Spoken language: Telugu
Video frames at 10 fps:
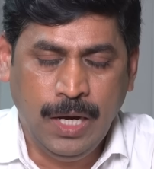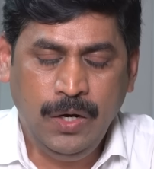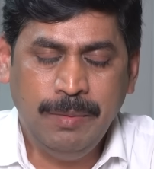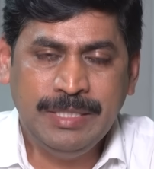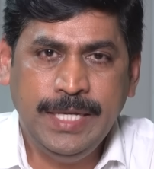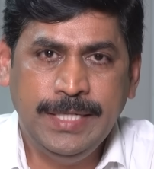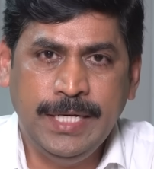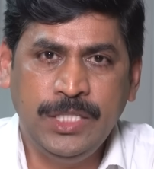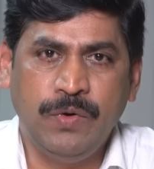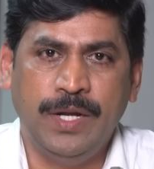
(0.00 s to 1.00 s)
హలో నమస్తే నేను
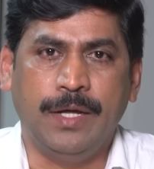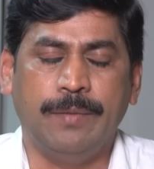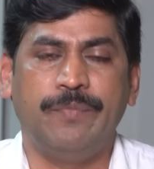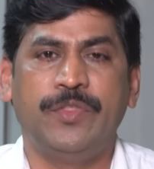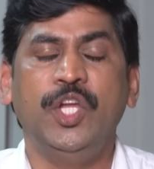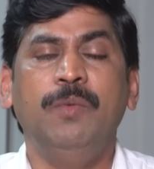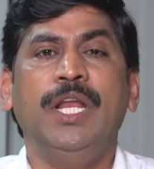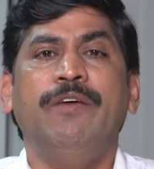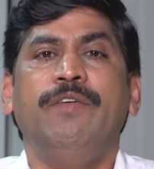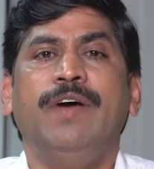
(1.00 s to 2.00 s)
జర్నలిస్ట్ అన్నారు
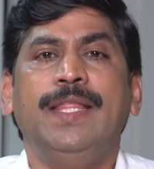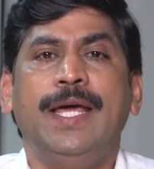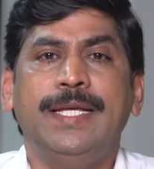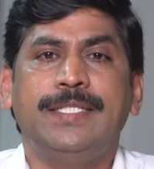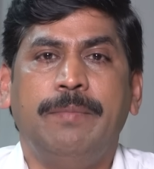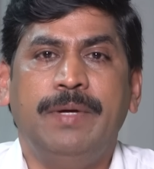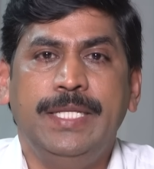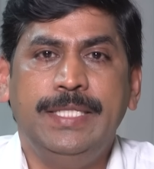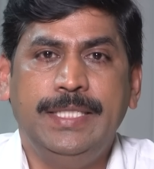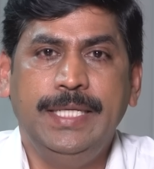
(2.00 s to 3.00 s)
తిరుమల వివాదానికి
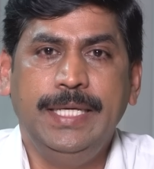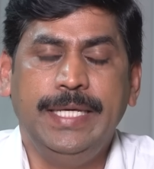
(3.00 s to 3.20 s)
సంబంధించి